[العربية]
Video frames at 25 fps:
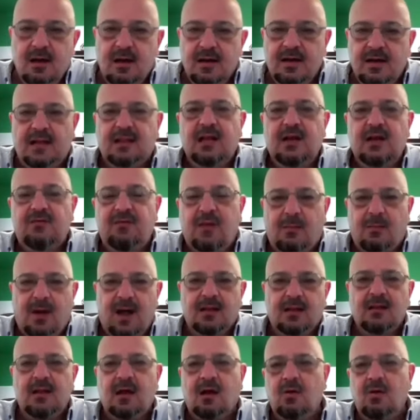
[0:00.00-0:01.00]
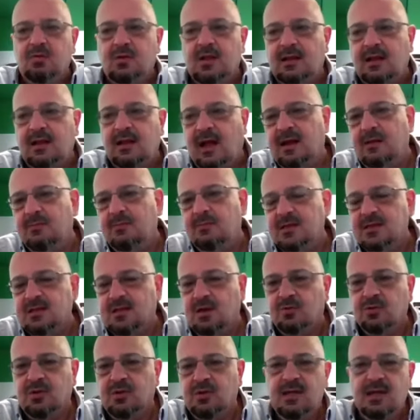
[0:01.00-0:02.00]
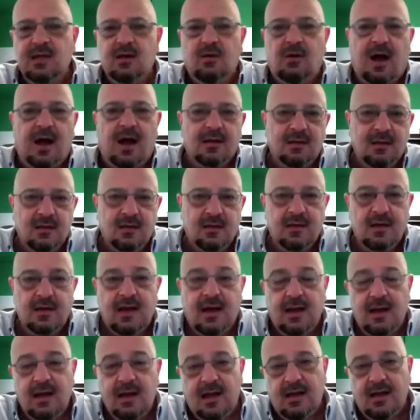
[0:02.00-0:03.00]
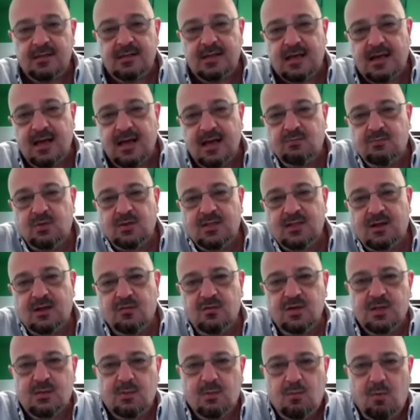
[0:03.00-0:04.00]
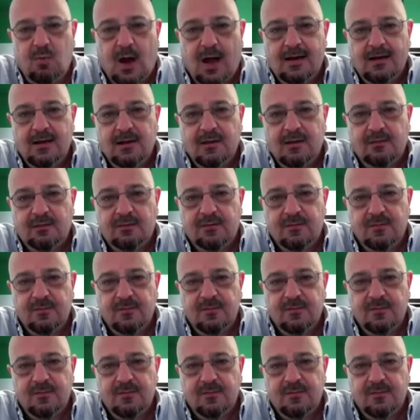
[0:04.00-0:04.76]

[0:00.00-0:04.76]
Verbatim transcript: نختلف مع بعضنا وتطلع النبره الصوتيه وعادي هلا اذا كانت متزوجه من معنف